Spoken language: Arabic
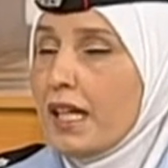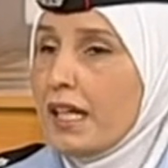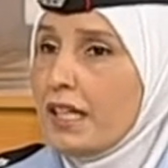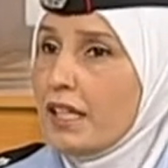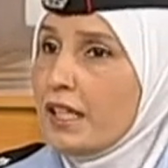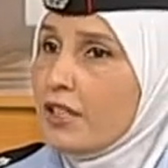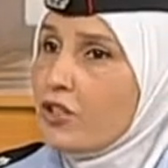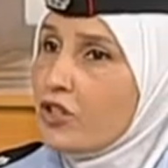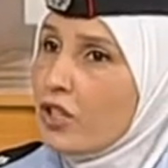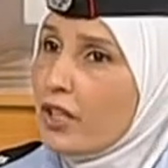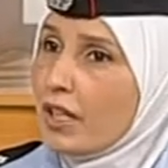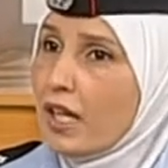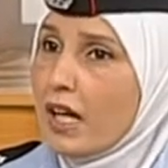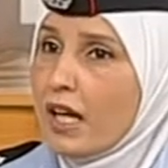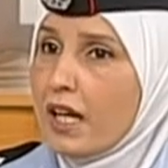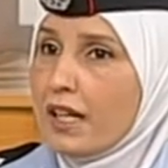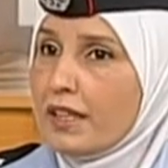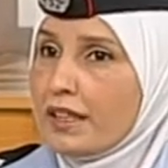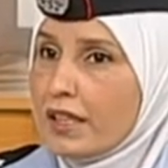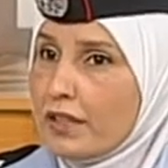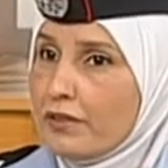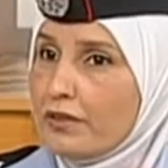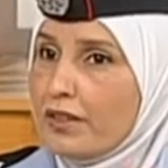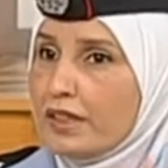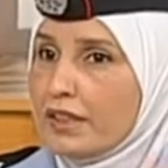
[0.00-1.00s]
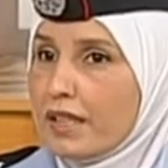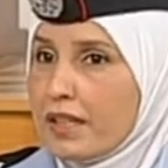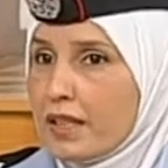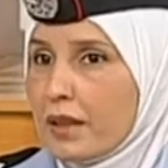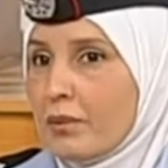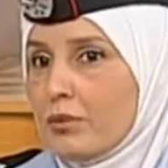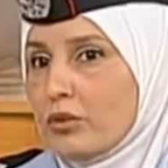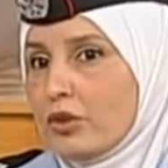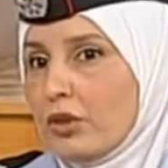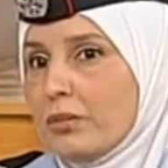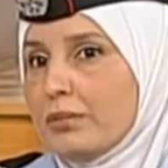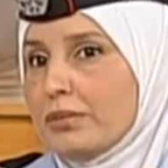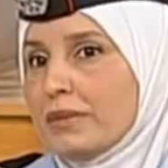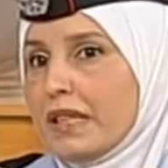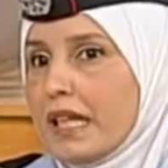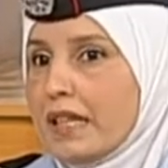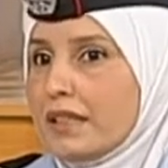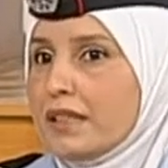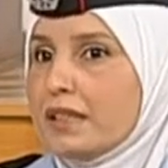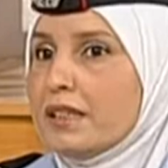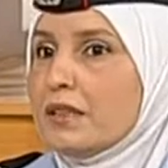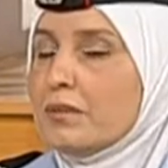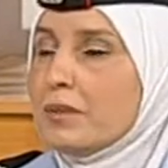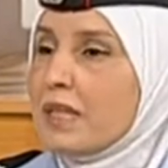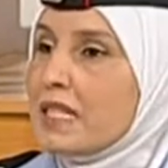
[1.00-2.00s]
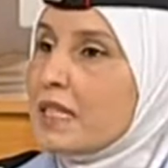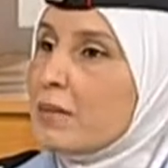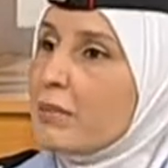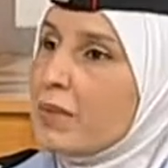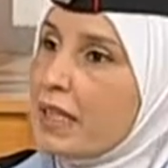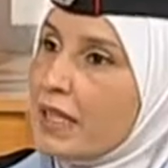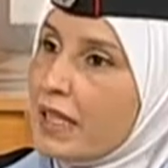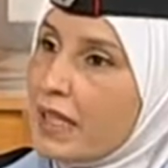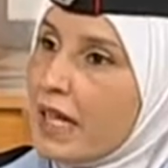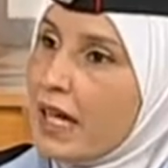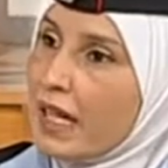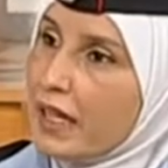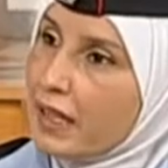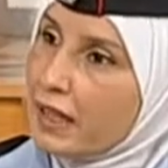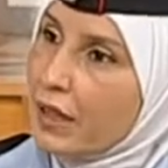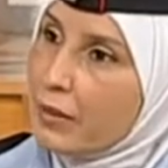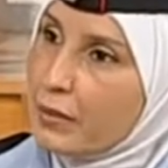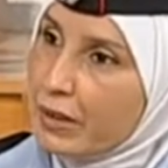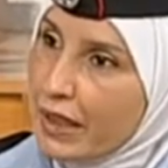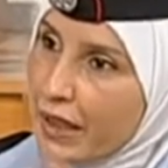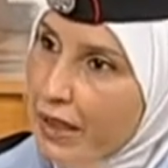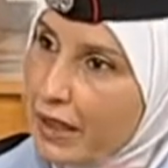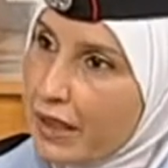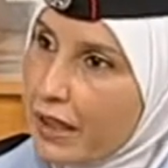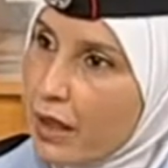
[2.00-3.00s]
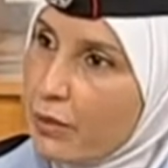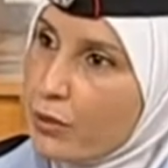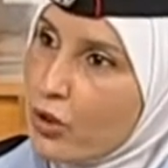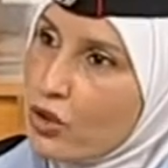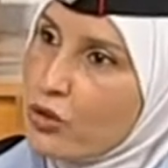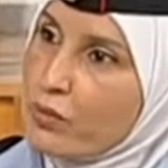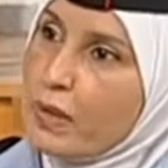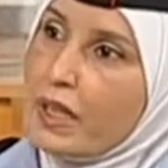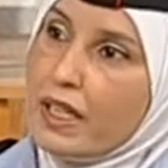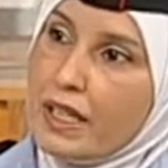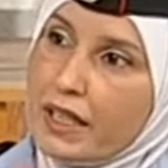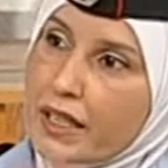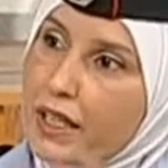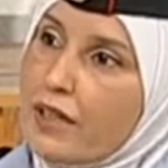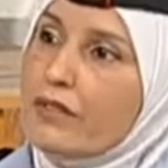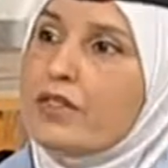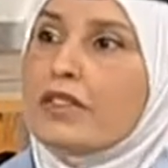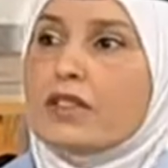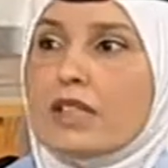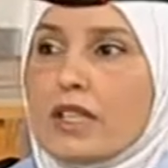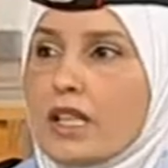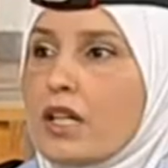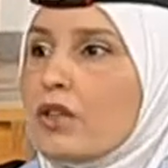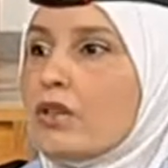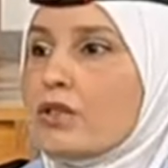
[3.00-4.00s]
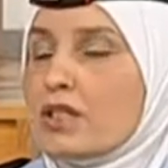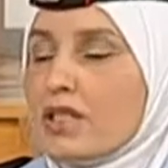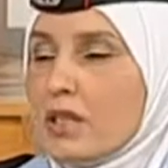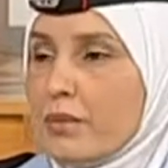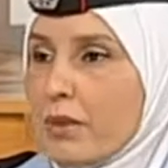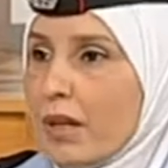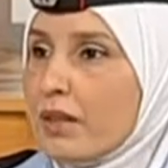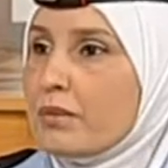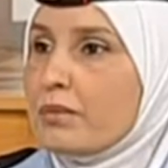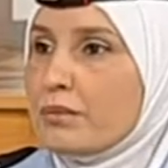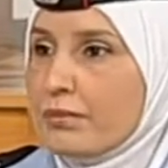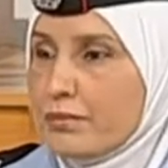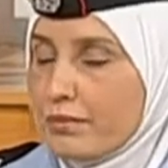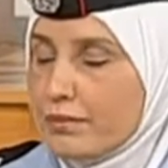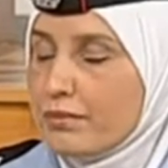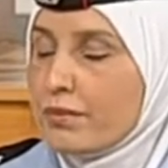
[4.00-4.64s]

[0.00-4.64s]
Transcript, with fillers: الجرحى كان في تذبذب يعني بس بالأغلب يعني كمجمل هي في تناقص كمان